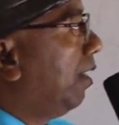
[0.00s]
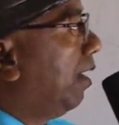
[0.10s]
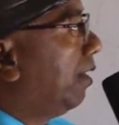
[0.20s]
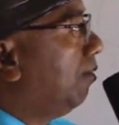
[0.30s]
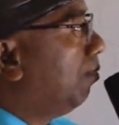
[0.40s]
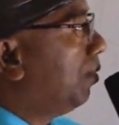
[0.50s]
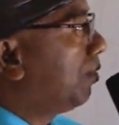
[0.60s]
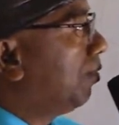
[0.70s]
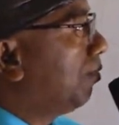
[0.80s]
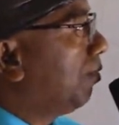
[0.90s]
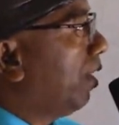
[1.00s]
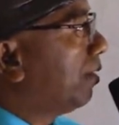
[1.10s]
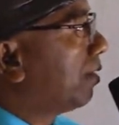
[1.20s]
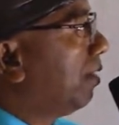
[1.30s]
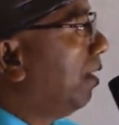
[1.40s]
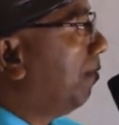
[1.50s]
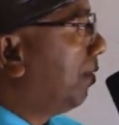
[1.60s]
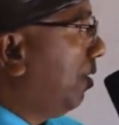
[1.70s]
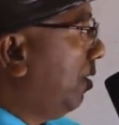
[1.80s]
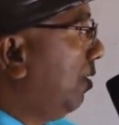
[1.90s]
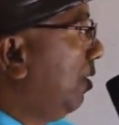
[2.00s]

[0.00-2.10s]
আর এই অভ্যাসগত কাজকে আমরা